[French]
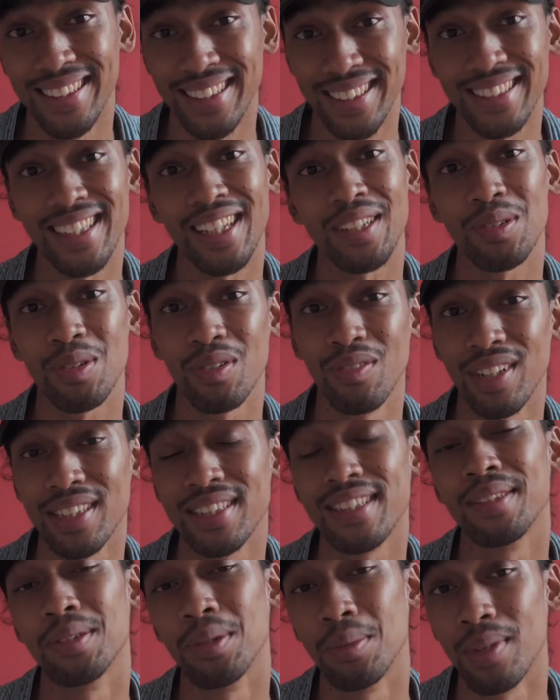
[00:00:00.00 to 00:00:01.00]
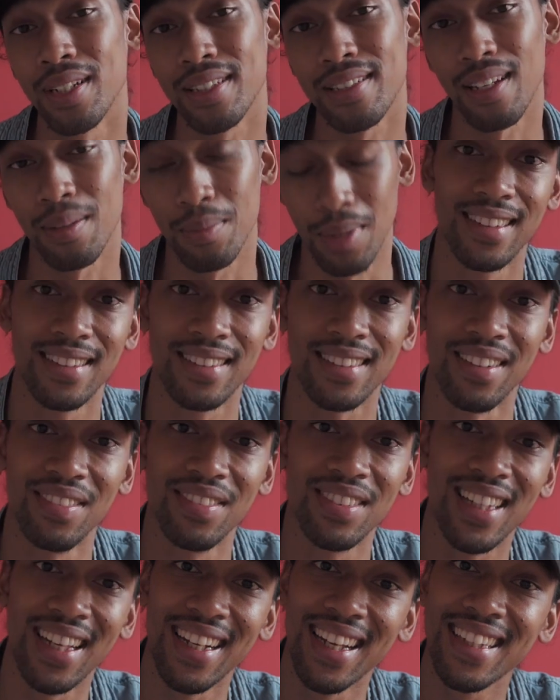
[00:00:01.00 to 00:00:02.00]
C'est ça que je trouve assez dommageable. Je
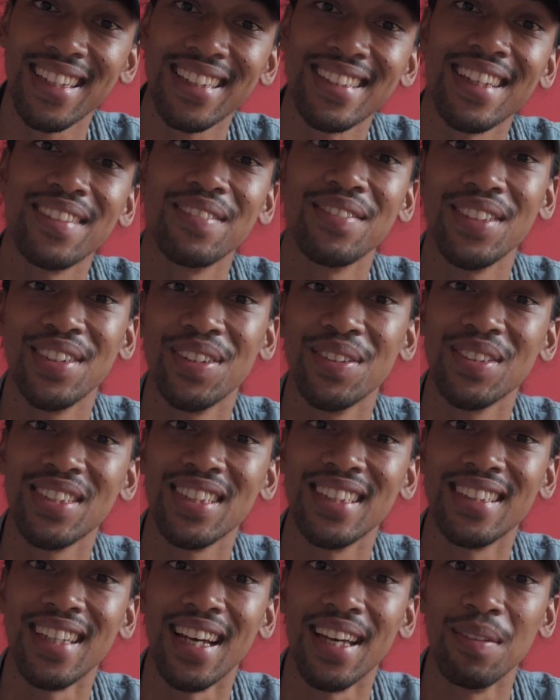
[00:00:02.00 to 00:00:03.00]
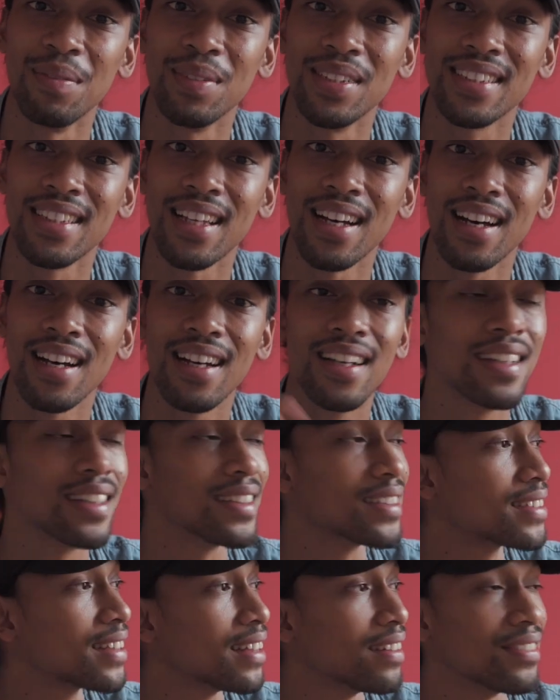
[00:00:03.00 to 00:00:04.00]
t'invite à liker cette vidéo si t'as aimé ça,
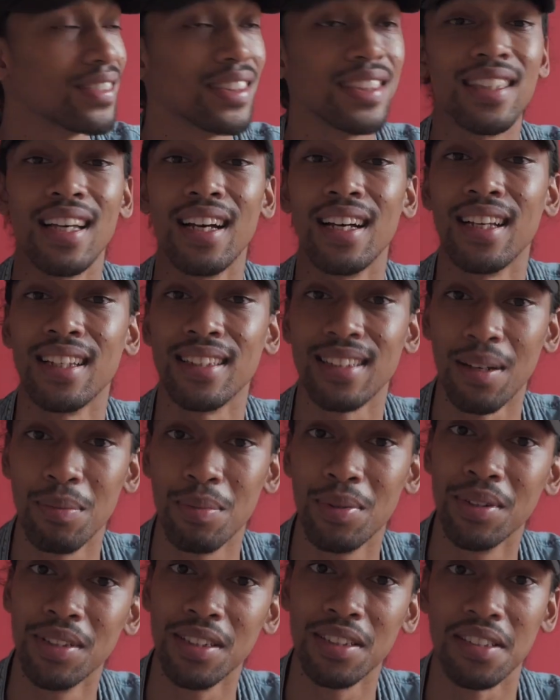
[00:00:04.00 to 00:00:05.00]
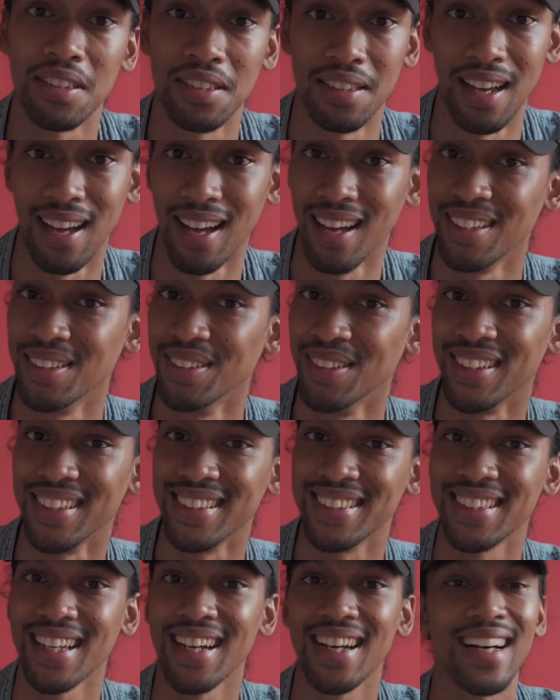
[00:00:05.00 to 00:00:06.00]
je t'invite à t'abonner si t'as
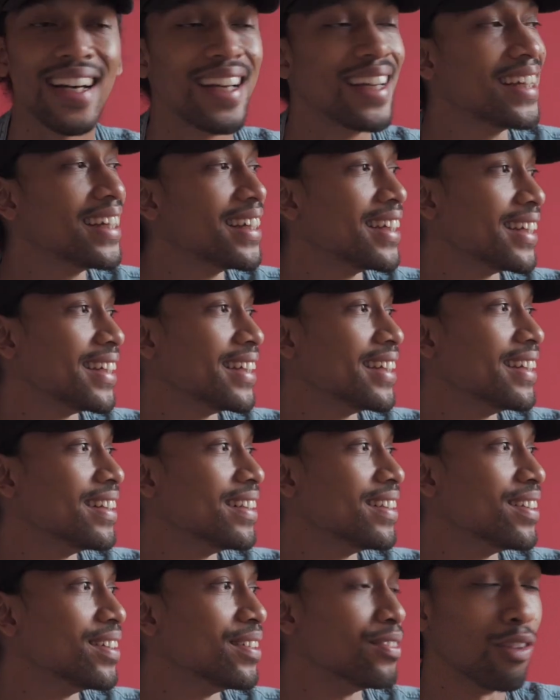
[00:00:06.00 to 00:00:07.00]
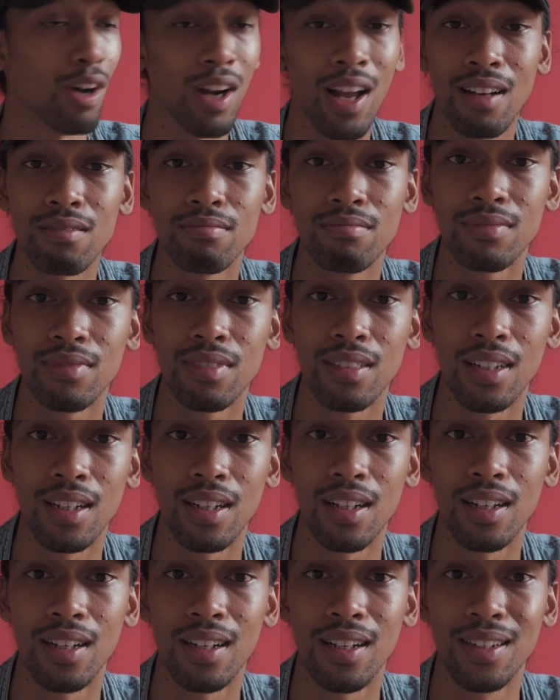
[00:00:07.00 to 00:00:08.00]
adoré ça, et euh, voilà.
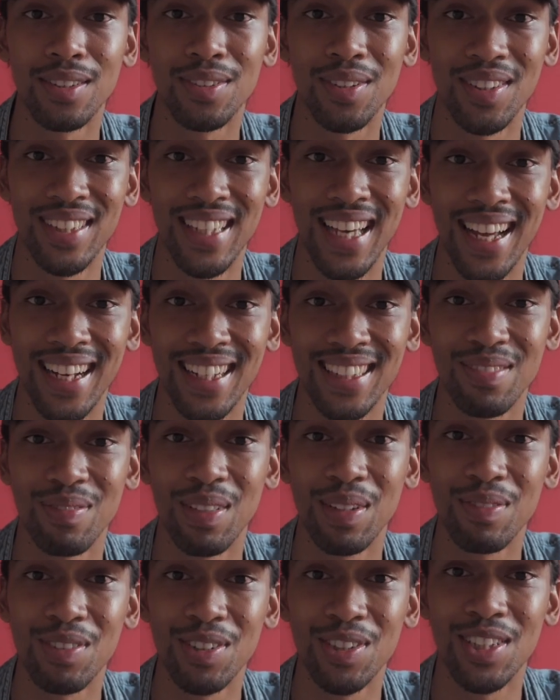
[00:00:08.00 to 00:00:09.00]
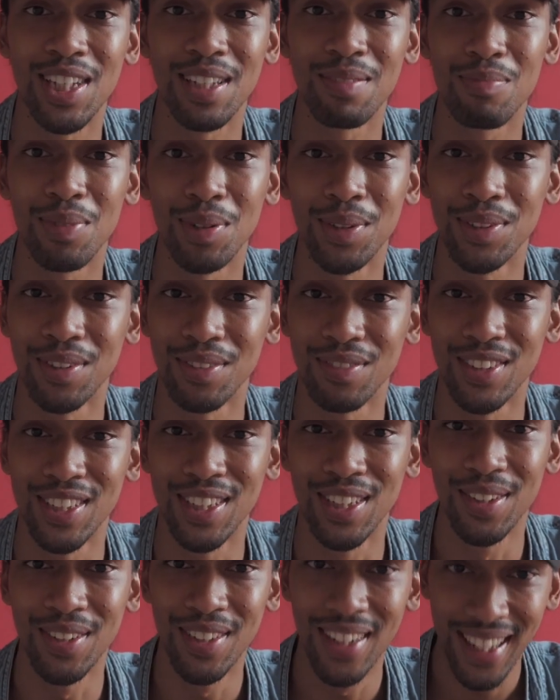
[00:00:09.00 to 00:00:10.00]
Je te dis à la semaine prochaine pour une autre
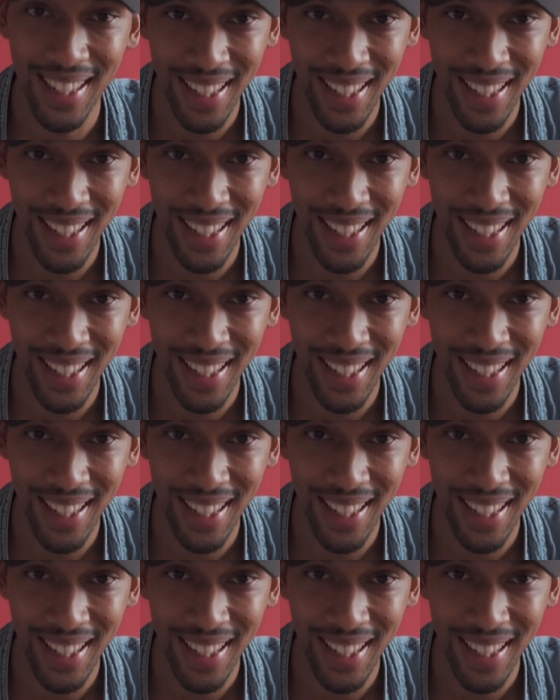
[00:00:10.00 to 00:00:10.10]
vidéo.